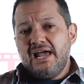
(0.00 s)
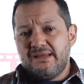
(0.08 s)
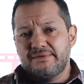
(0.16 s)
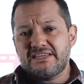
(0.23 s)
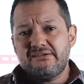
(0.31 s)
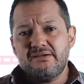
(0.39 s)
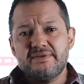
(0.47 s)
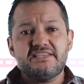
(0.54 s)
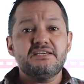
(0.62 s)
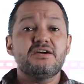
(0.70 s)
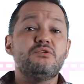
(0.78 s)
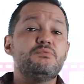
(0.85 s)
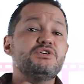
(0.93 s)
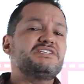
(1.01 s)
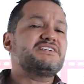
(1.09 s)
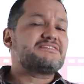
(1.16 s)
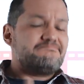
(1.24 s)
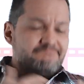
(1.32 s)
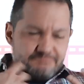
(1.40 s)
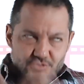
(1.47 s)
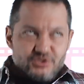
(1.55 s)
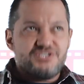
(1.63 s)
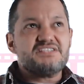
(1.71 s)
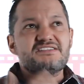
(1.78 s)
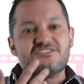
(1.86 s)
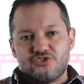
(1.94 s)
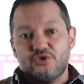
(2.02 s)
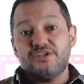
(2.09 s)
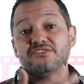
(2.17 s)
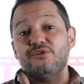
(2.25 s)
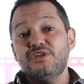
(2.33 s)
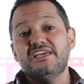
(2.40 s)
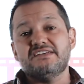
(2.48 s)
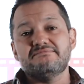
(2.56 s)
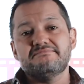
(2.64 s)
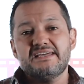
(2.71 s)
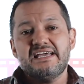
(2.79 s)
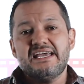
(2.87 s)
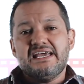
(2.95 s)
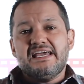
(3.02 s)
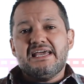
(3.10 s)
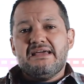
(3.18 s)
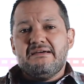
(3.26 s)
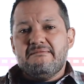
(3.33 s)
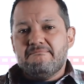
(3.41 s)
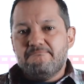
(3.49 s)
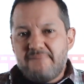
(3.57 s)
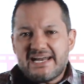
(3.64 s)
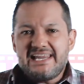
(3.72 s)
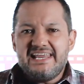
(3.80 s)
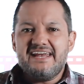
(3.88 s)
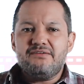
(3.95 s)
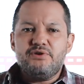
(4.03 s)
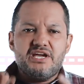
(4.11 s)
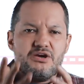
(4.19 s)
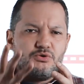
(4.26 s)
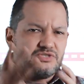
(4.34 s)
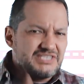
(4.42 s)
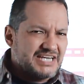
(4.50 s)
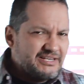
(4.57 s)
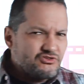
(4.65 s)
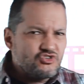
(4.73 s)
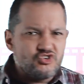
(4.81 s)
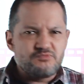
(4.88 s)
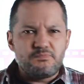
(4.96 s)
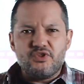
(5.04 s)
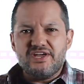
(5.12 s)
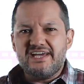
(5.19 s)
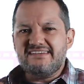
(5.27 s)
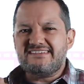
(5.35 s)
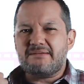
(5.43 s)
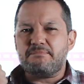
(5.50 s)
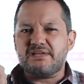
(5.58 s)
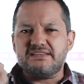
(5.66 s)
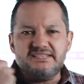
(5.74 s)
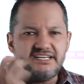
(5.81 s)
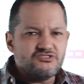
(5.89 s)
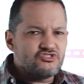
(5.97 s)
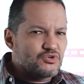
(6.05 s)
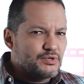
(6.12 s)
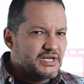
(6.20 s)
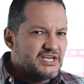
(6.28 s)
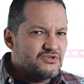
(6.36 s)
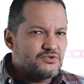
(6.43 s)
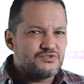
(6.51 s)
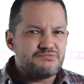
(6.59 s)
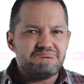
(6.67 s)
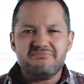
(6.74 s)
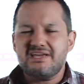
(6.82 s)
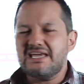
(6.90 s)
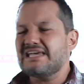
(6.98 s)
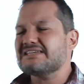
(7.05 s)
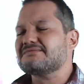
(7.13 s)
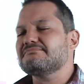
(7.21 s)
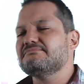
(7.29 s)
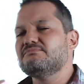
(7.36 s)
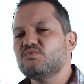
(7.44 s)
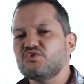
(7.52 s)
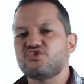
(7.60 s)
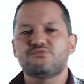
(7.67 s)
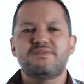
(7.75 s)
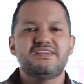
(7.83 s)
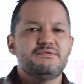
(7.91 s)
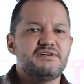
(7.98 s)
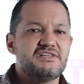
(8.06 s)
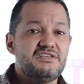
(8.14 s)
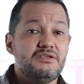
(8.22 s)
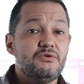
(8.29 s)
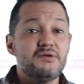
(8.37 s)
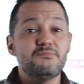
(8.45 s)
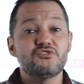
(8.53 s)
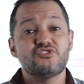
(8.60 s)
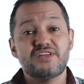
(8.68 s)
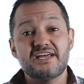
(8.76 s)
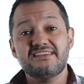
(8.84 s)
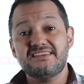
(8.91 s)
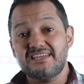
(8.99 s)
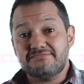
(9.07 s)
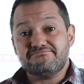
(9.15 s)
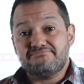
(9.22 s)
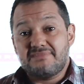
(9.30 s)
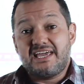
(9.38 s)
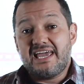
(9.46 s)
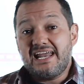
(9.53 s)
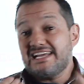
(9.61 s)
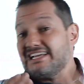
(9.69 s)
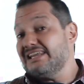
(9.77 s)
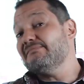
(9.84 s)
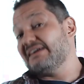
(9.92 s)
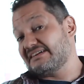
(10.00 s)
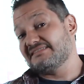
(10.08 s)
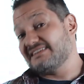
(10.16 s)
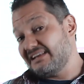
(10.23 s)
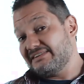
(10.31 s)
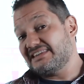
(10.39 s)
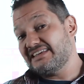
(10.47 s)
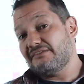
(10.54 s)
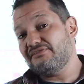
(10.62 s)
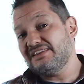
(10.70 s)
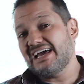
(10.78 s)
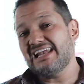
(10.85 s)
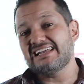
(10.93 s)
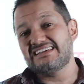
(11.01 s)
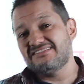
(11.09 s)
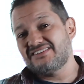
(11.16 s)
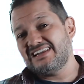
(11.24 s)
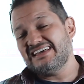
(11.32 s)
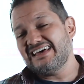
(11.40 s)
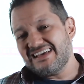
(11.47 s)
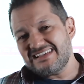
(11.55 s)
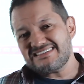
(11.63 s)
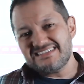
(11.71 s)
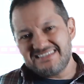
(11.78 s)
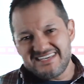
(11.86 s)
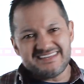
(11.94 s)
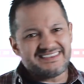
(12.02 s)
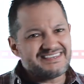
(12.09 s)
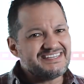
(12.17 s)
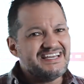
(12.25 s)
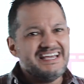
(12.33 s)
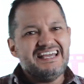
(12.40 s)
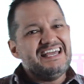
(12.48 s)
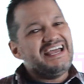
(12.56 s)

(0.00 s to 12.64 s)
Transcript: Lamentablemente, como otras muchas historias de origen, ver al héroe encontrando sus poderes y aprendiendo sobre ellos es mucho más divertido y emocionante que el clímax, que la batalla final, que en realidad se siente